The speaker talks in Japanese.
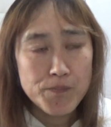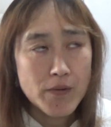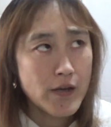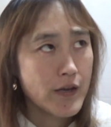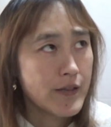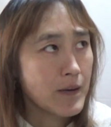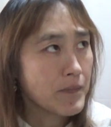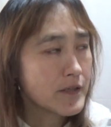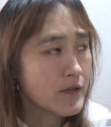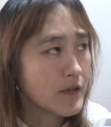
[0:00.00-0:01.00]
えー、何
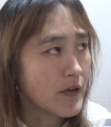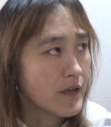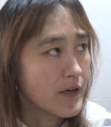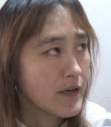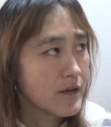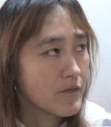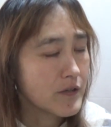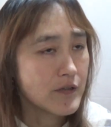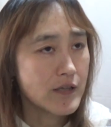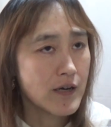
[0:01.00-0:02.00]
パーセントやったかな
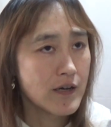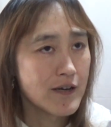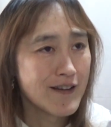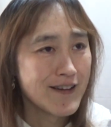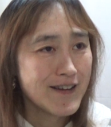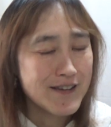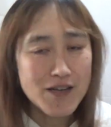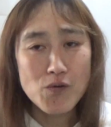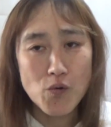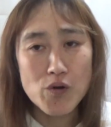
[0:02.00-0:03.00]
忘れた。
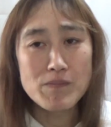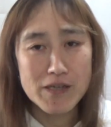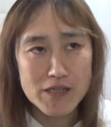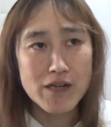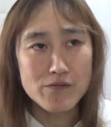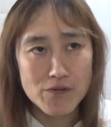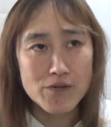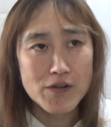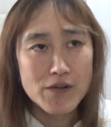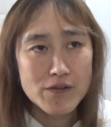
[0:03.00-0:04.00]
結構多いめに入れるの。
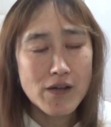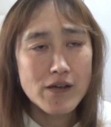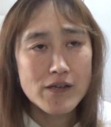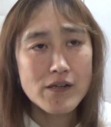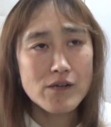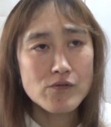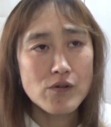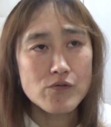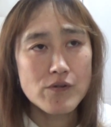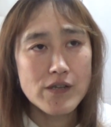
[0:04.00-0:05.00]
で、入れるっ
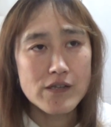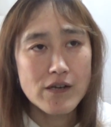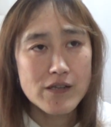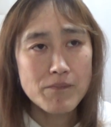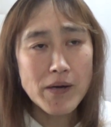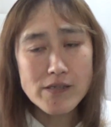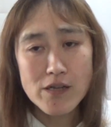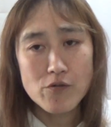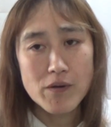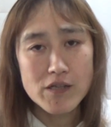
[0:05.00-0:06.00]
てことは何か言ったら
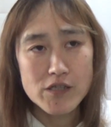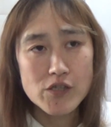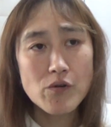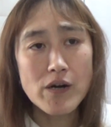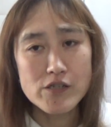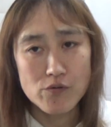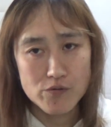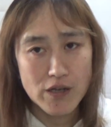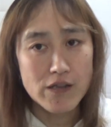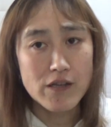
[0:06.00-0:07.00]
パスタの面に塩味を
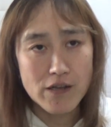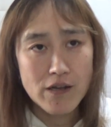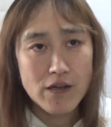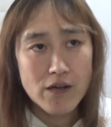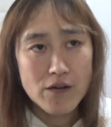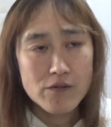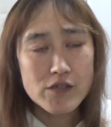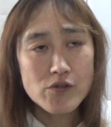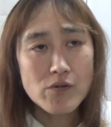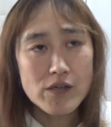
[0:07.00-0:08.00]
つけんねんね。
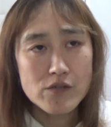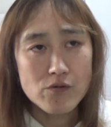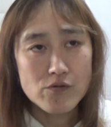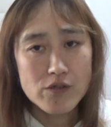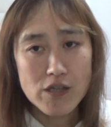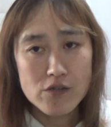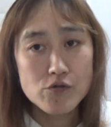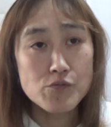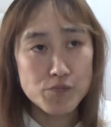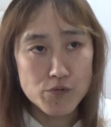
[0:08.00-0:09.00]
で、塩味のついた
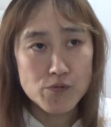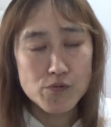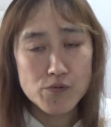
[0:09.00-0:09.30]
スープ